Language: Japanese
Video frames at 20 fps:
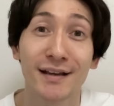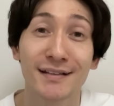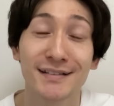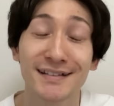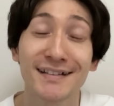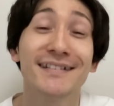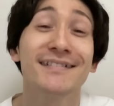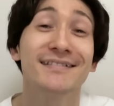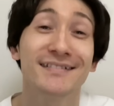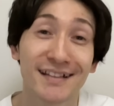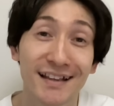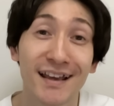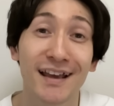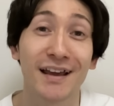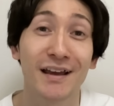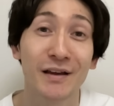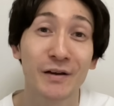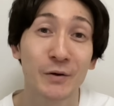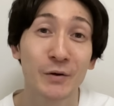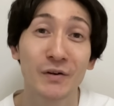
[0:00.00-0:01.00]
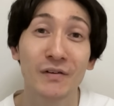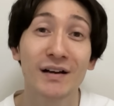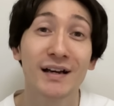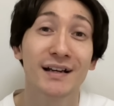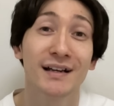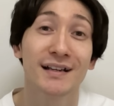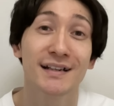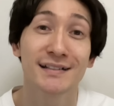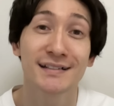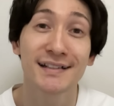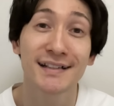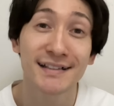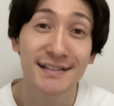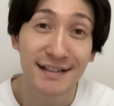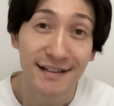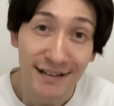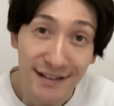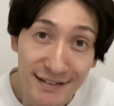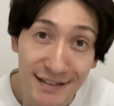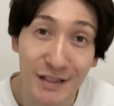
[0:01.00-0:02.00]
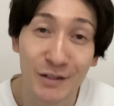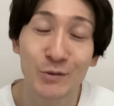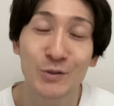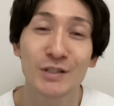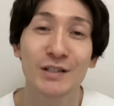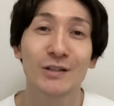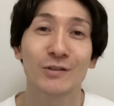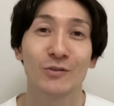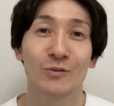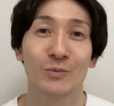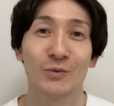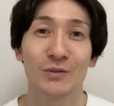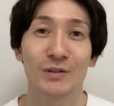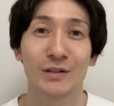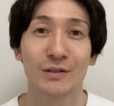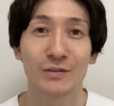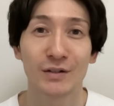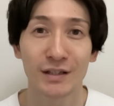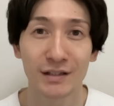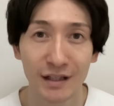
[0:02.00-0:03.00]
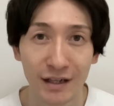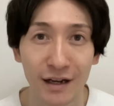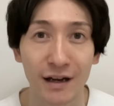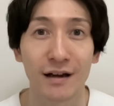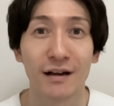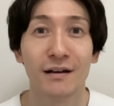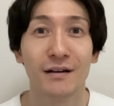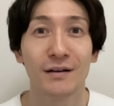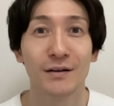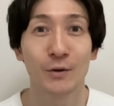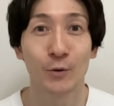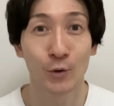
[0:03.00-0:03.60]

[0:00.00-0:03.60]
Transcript: じゃなくて、俺は、サナちゃんが楽しいと思ってくれたら、